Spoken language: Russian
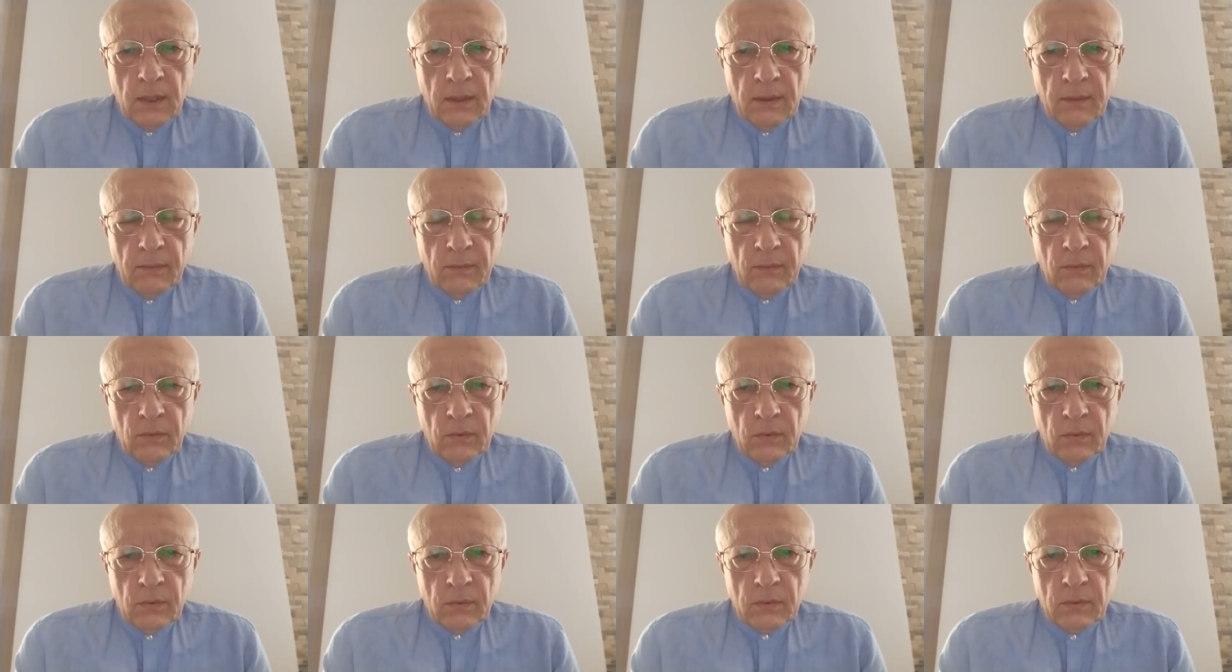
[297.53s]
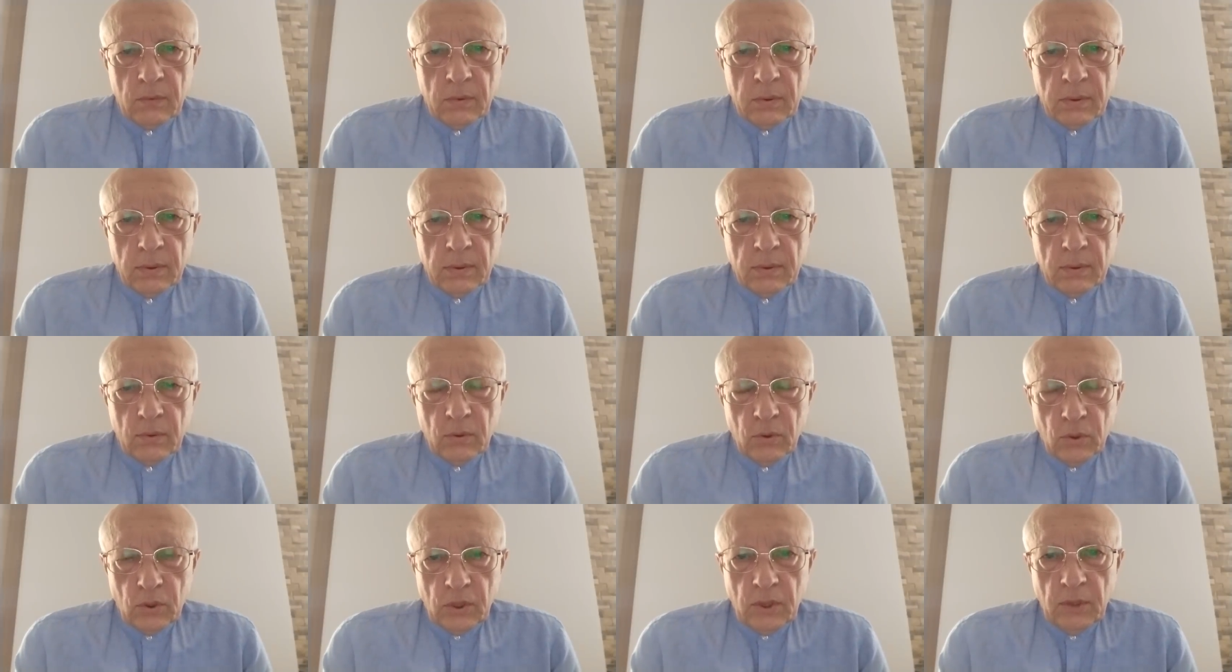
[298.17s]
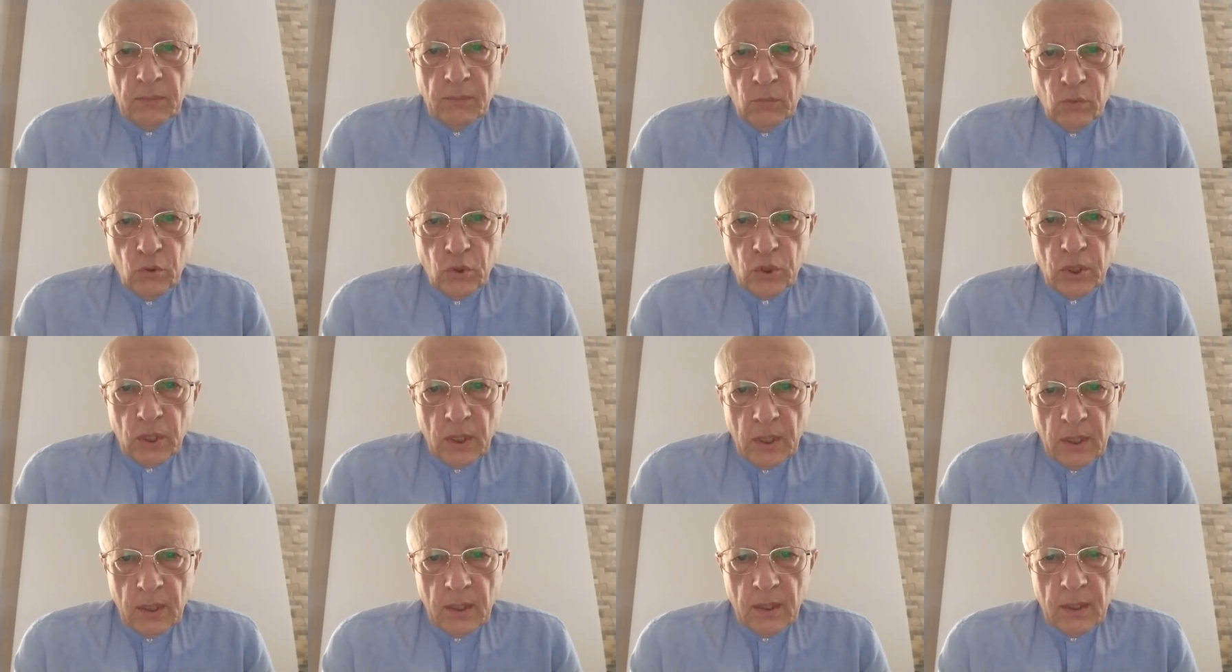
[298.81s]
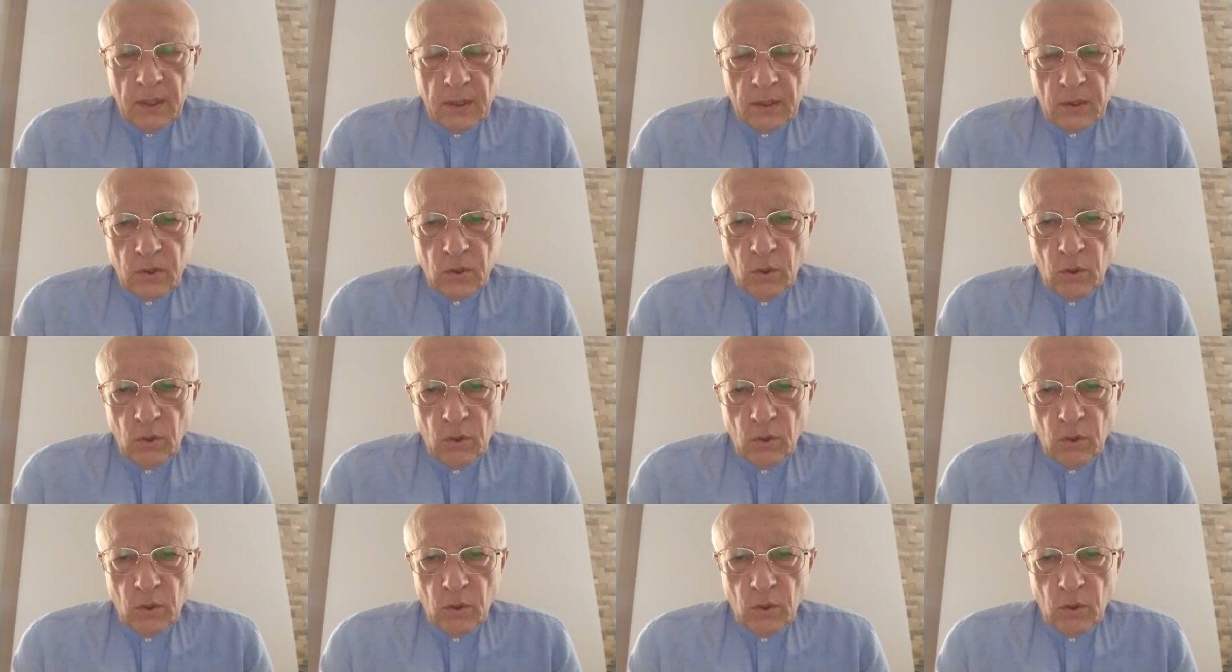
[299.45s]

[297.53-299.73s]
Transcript: Вот. То есть им уже,